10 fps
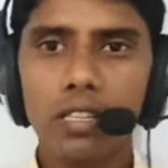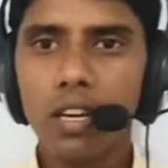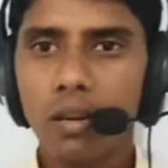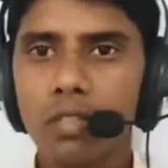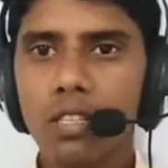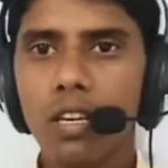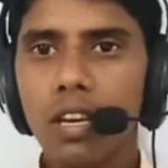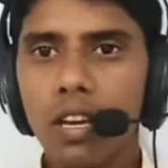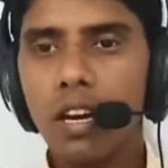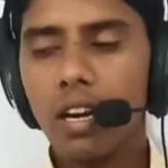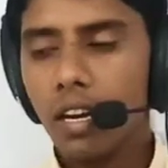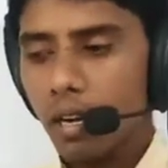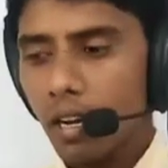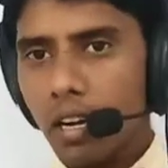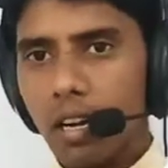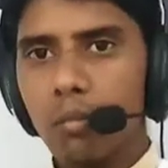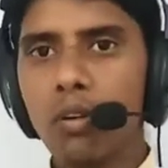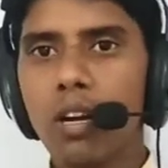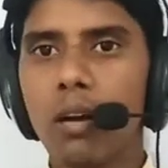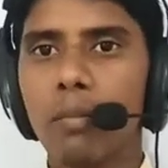हिसाब से अगर हम
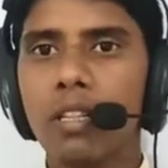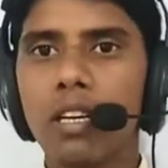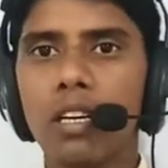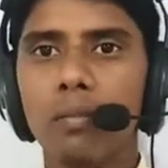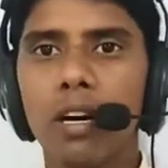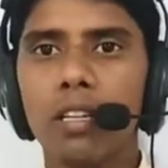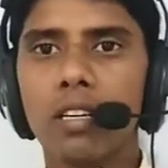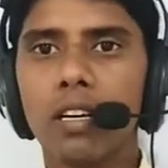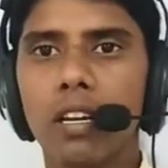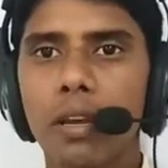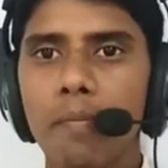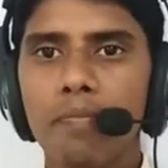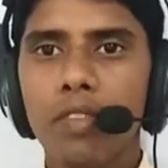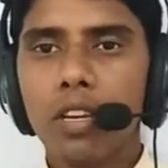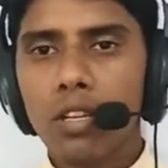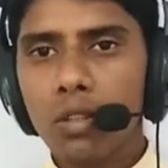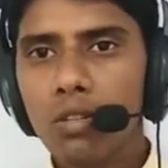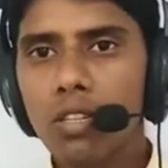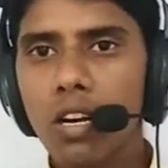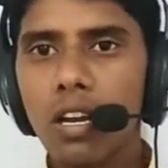लोग अभी तक की बात करें तो
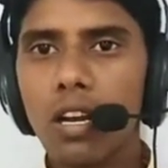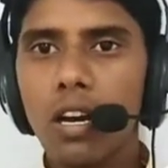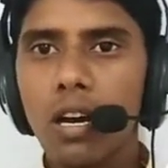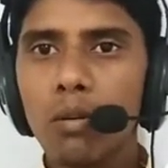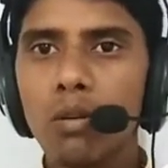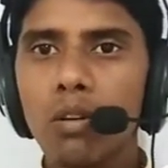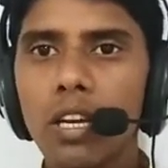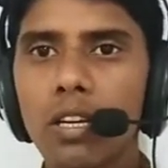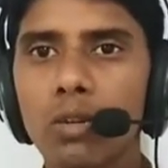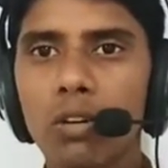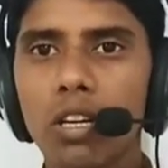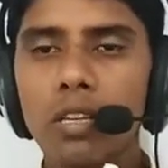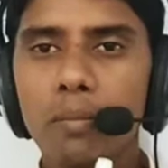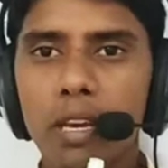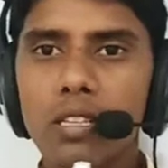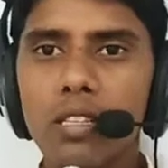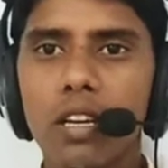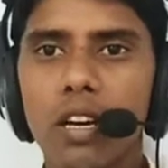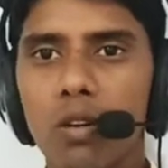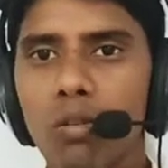सर हम लोगों का एक छोटा सा बेस
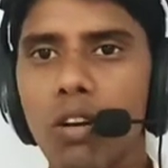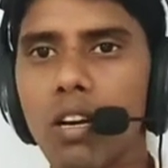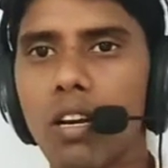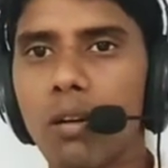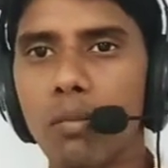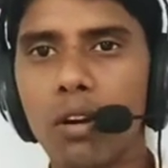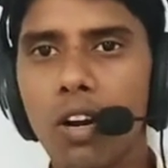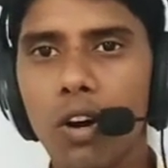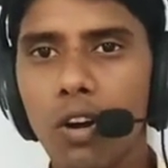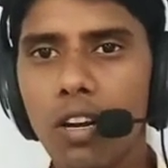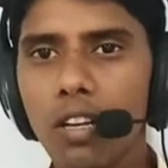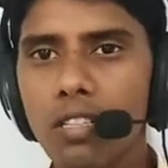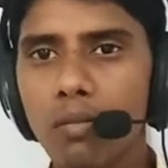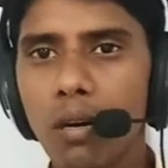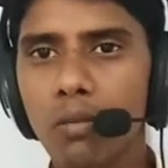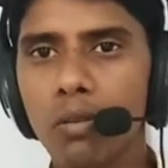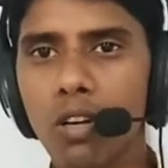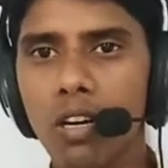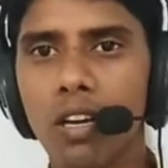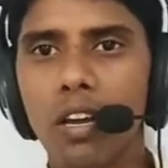तैयार हुआ है पूरा नॉन नहीं समाप्त
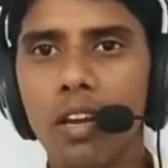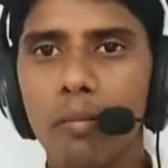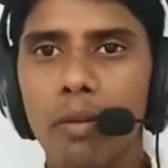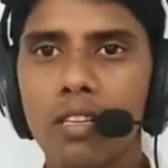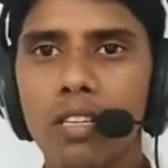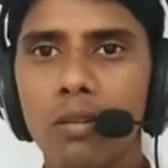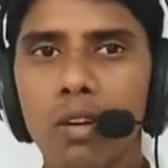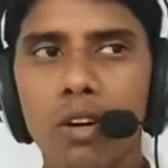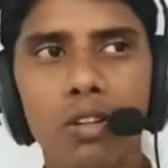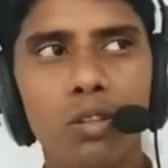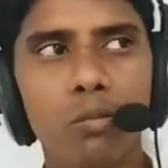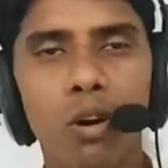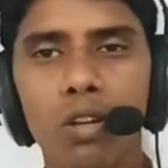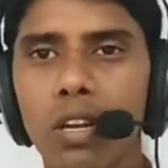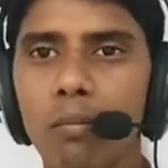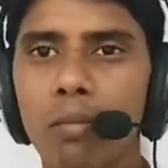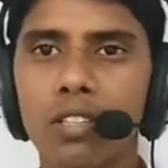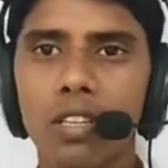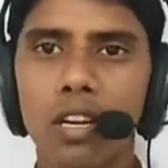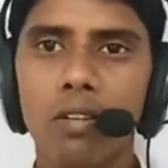हुआ है भाई साहब नॉन तो बहुत लंबा
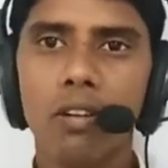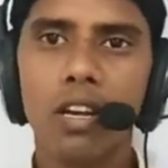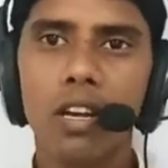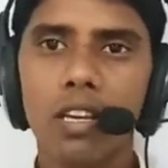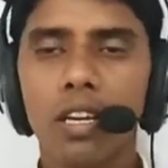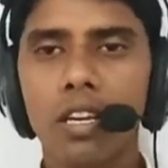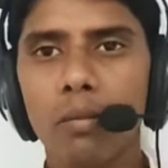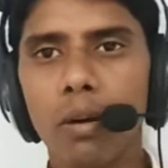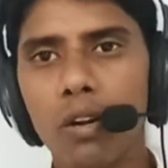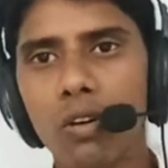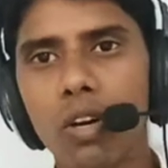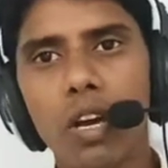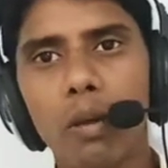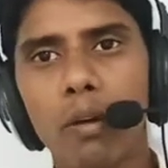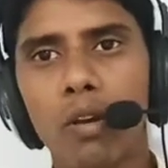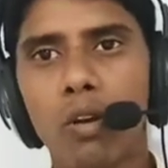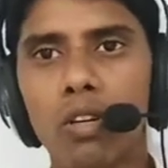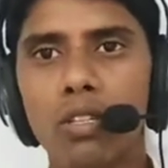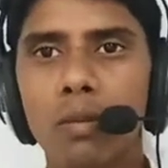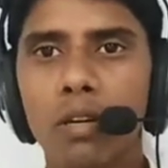चलने वाला है यकीन मानो मैं
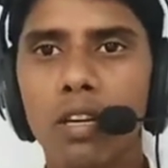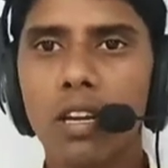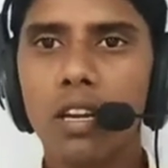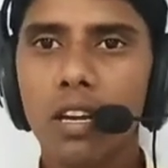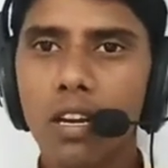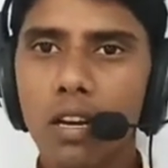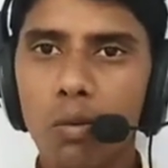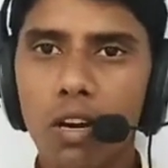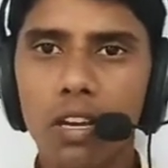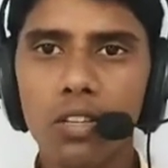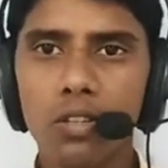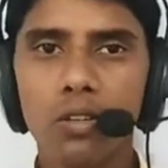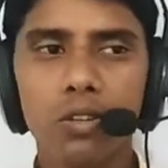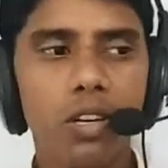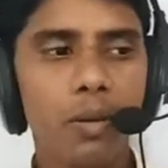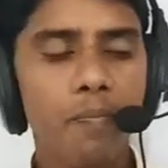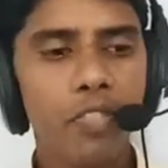कॉन्सेप्ट क्लियर करवा के ही छोड़ूंगा